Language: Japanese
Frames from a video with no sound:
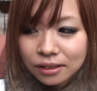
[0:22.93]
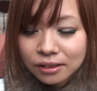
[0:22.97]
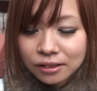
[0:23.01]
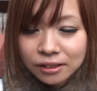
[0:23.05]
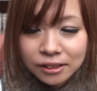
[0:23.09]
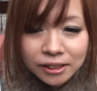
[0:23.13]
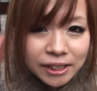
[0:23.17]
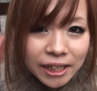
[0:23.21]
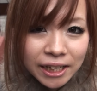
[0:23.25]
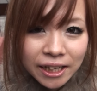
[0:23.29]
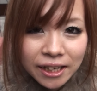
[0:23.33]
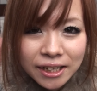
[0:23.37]
う
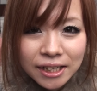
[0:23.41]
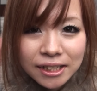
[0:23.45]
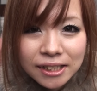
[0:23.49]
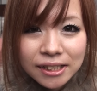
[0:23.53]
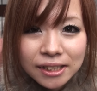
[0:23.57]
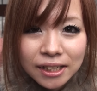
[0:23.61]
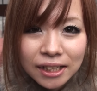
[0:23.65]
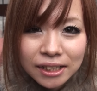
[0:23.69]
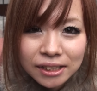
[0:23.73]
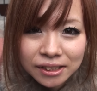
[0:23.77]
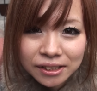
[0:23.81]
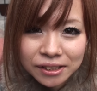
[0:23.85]
るせえや
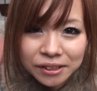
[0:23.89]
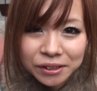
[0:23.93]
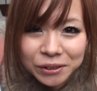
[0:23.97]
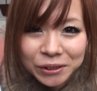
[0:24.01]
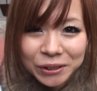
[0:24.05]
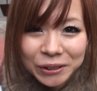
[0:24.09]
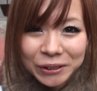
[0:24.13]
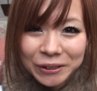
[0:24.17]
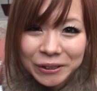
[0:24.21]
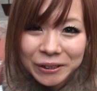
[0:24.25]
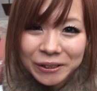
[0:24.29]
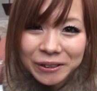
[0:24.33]
つら
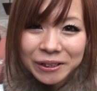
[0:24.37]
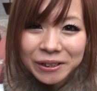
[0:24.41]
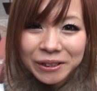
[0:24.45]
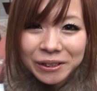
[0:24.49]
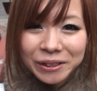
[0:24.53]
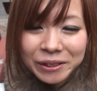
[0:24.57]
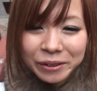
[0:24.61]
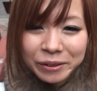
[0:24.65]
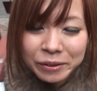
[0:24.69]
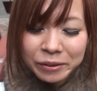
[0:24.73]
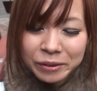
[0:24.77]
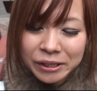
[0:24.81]
2を
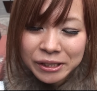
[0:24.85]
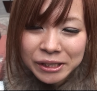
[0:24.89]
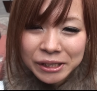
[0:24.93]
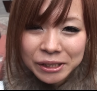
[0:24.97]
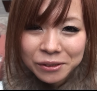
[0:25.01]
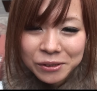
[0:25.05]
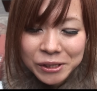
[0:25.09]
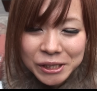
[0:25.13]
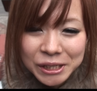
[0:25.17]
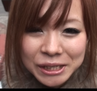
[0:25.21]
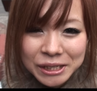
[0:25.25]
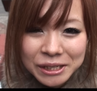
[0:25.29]
一
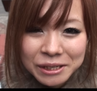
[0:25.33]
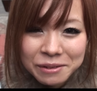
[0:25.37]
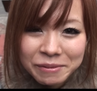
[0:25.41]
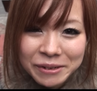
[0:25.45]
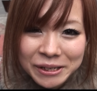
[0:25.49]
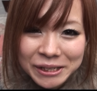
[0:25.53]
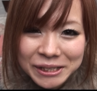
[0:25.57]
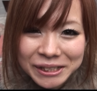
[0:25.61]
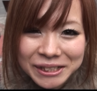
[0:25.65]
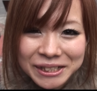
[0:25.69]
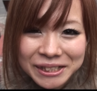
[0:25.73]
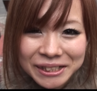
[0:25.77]
押しし
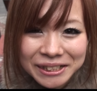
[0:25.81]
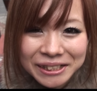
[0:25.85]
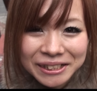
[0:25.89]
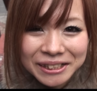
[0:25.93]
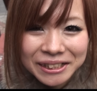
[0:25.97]
ます